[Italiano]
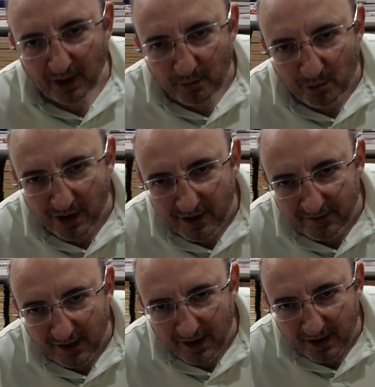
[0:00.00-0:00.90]

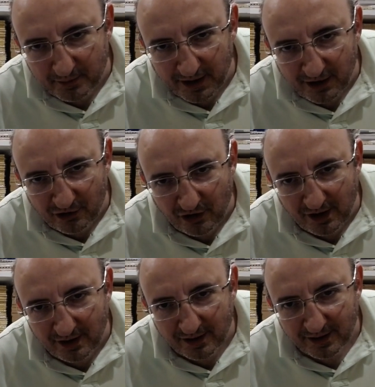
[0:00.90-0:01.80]
Buonasera
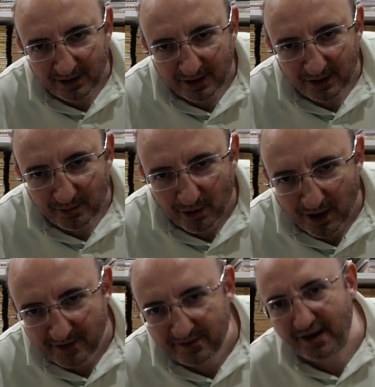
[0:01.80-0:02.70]
amici,
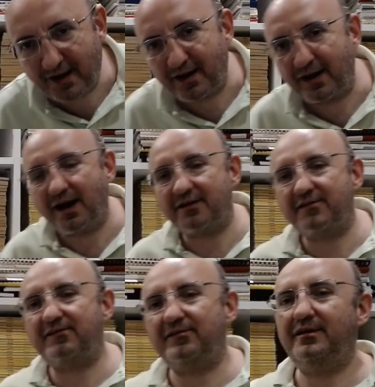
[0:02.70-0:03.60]
buonasera
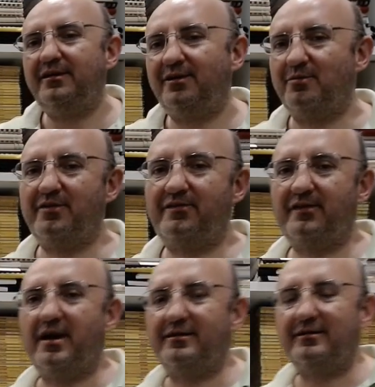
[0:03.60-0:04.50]
ragazzi, come
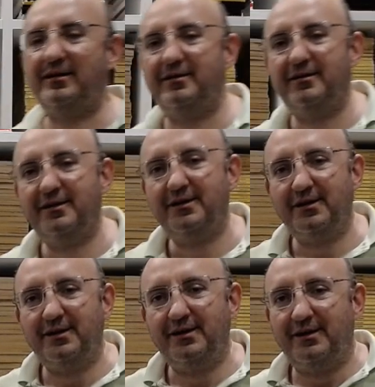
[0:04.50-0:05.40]
state?
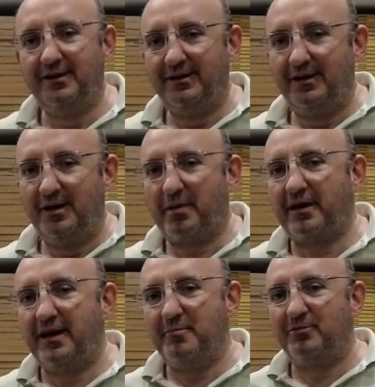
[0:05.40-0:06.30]

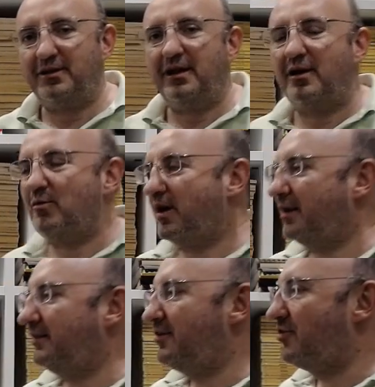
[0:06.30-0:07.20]
Parliamo della guerra
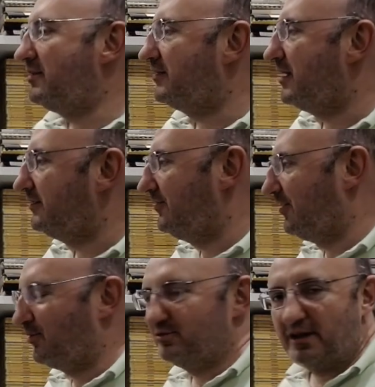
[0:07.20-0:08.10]
dei cent'anni,
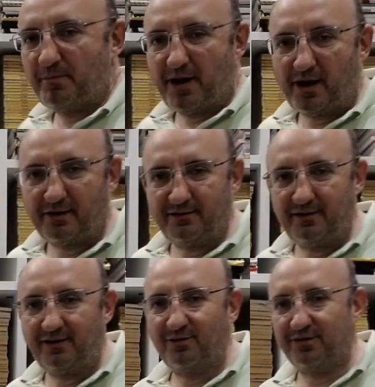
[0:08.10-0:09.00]
seconda parte.
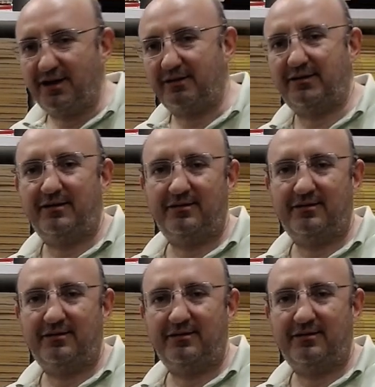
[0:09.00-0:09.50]
Ricordate